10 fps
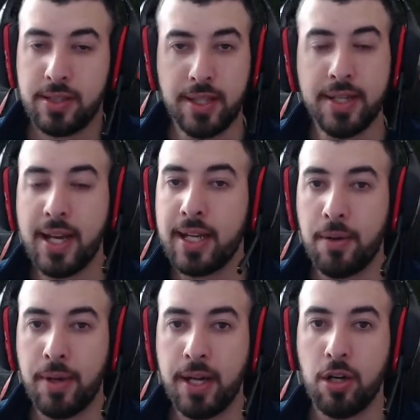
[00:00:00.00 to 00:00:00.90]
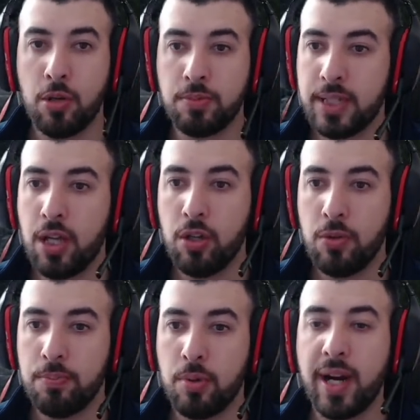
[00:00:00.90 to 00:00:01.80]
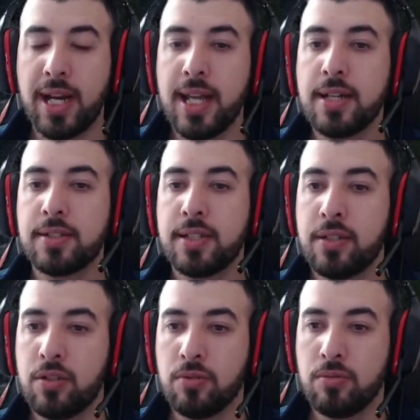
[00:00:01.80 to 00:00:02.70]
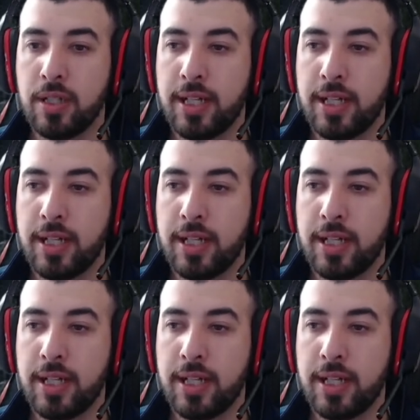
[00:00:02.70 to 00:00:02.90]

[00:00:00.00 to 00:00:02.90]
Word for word: tendrían que haber optado por aliarse con